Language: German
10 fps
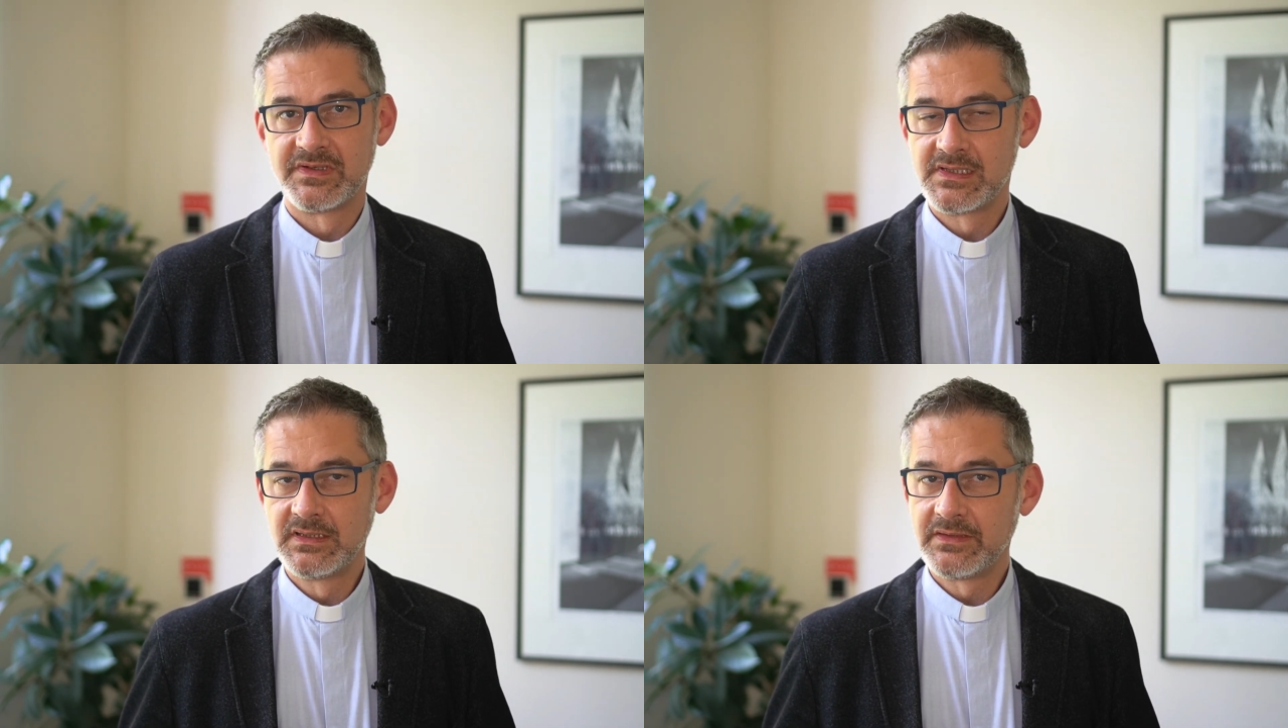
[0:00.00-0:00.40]

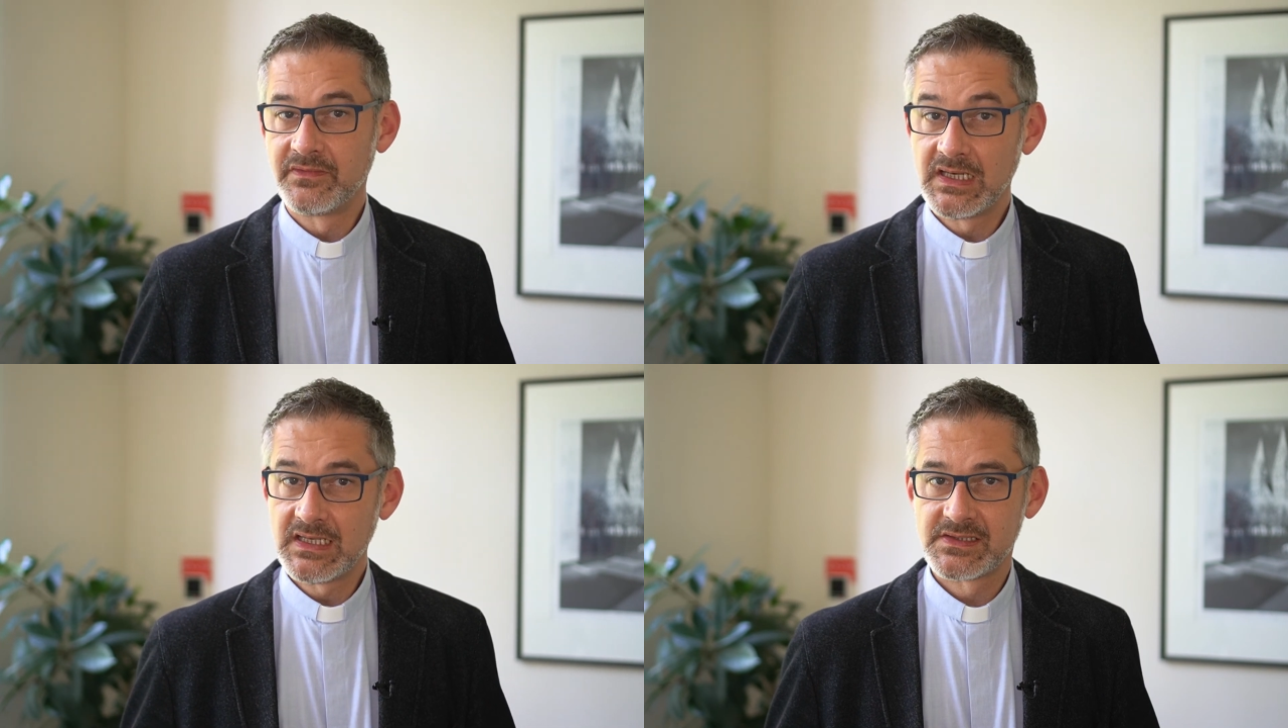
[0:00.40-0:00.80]
Was sind die
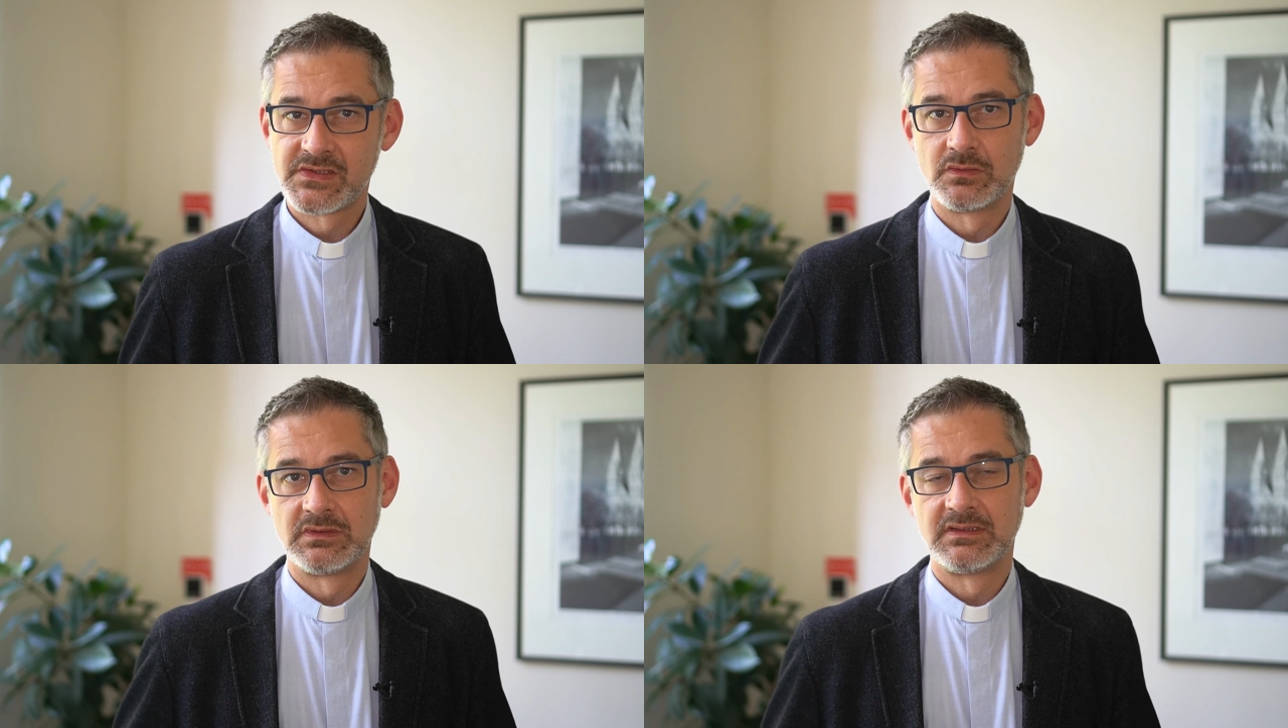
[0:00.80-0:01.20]

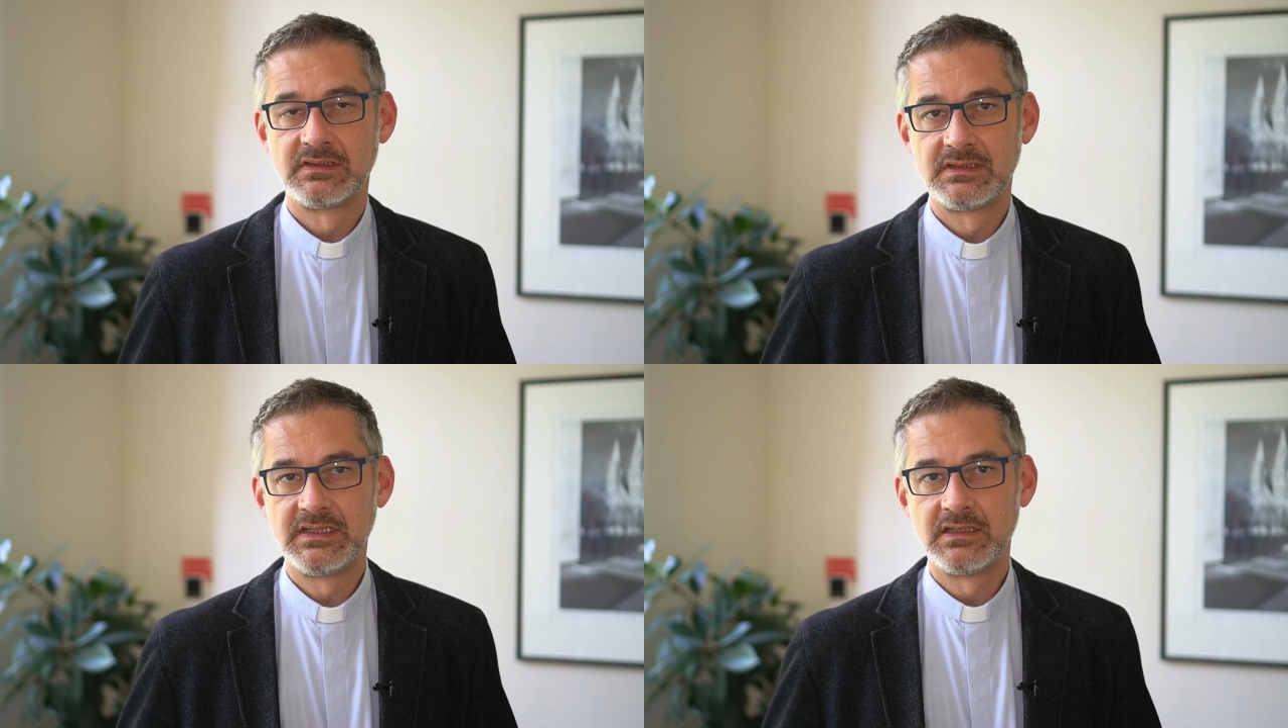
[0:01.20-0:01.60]
Verletzungen?
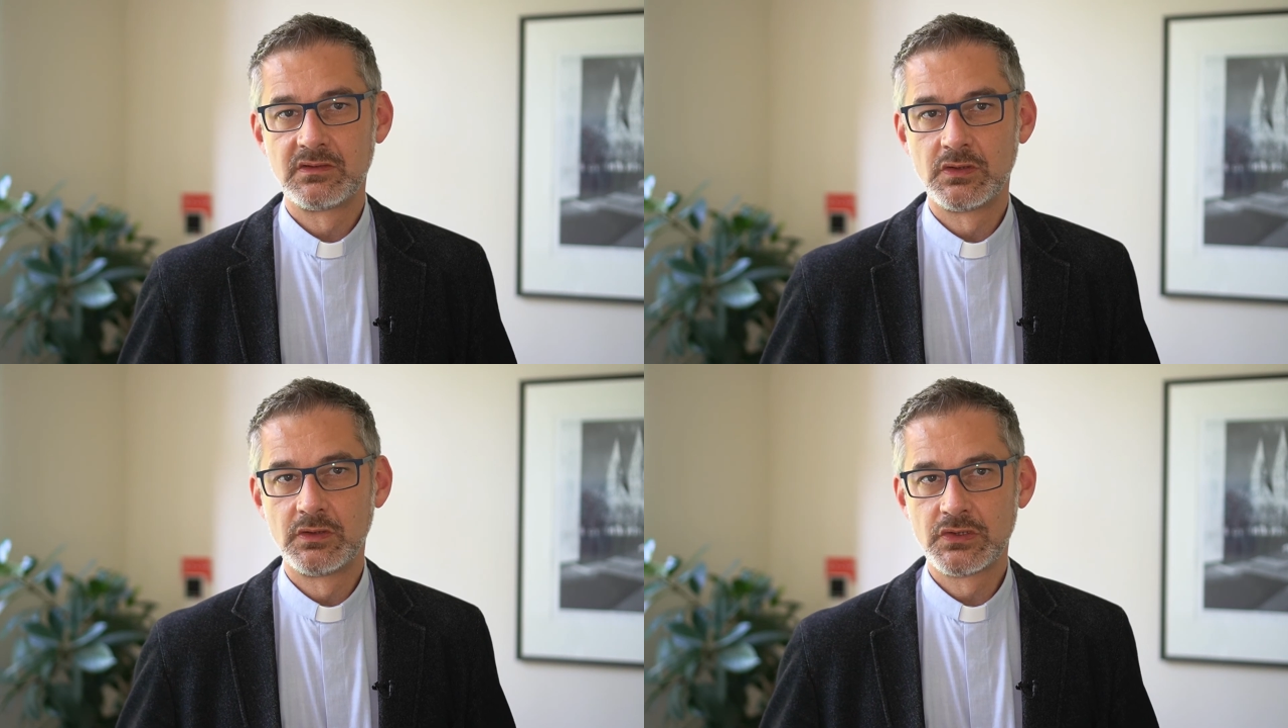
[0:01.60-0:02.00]
Die
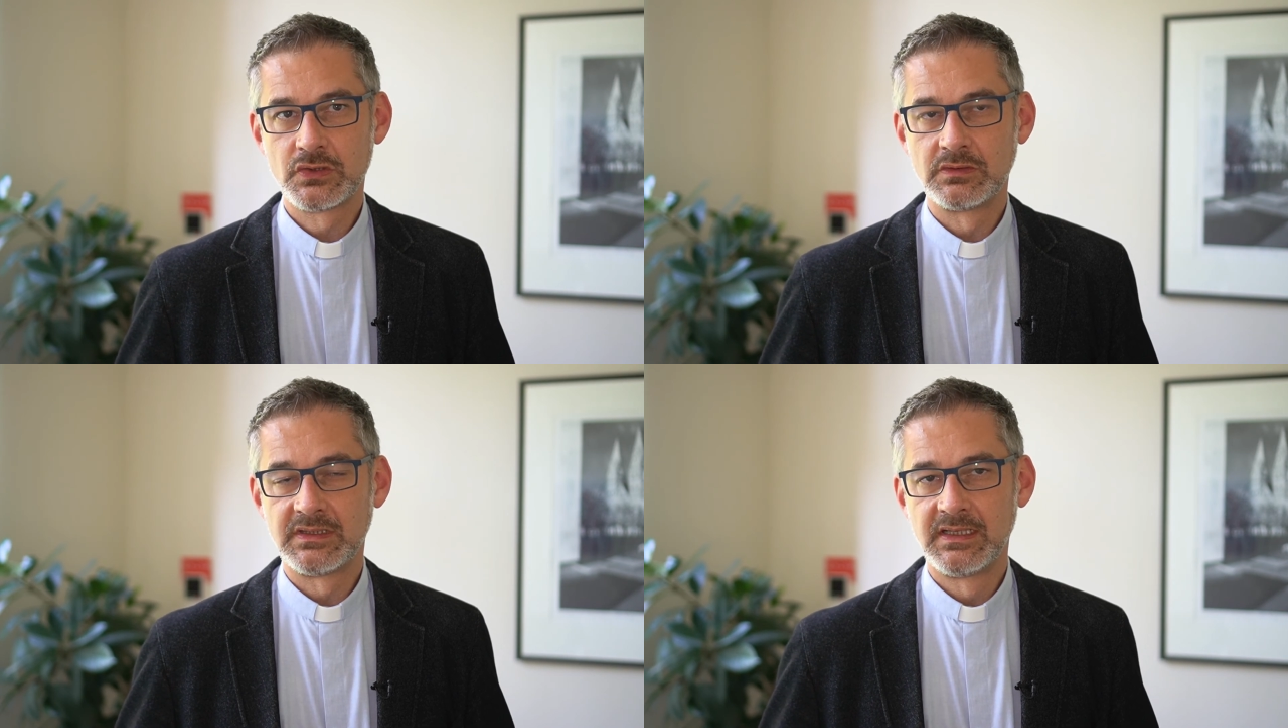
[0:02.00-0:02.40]

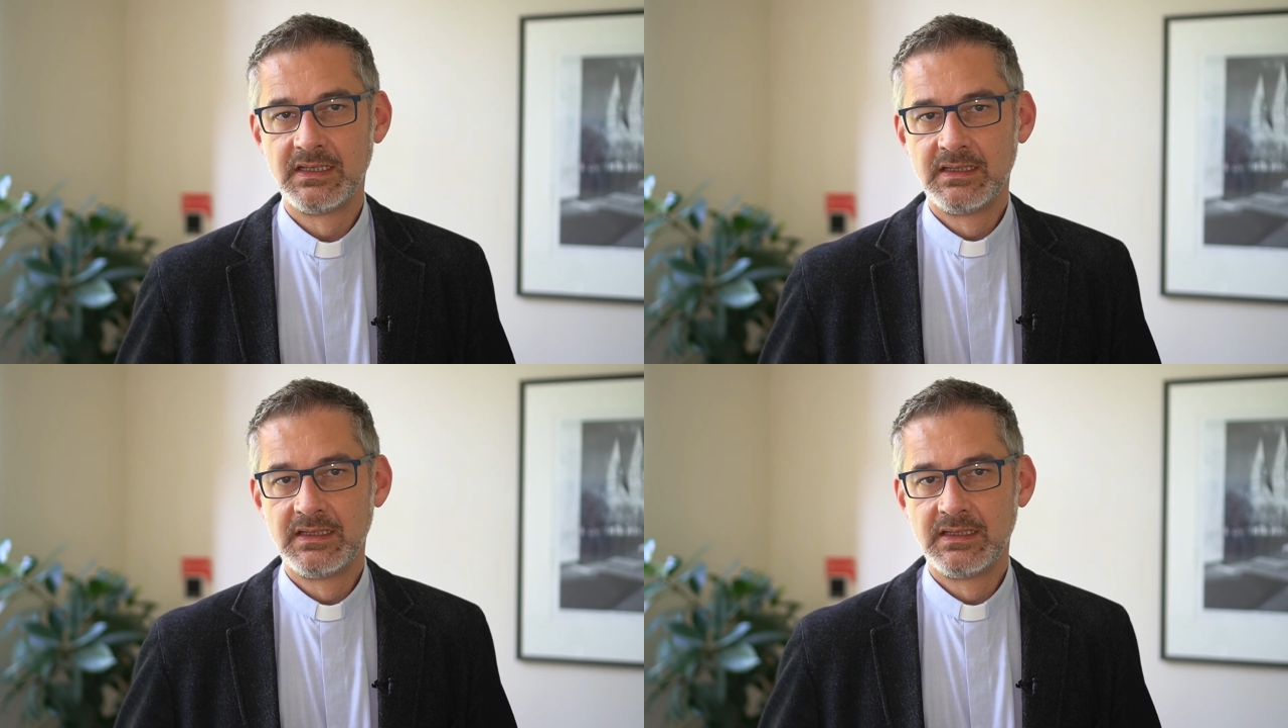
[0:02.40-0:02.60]
Enttäuschungen?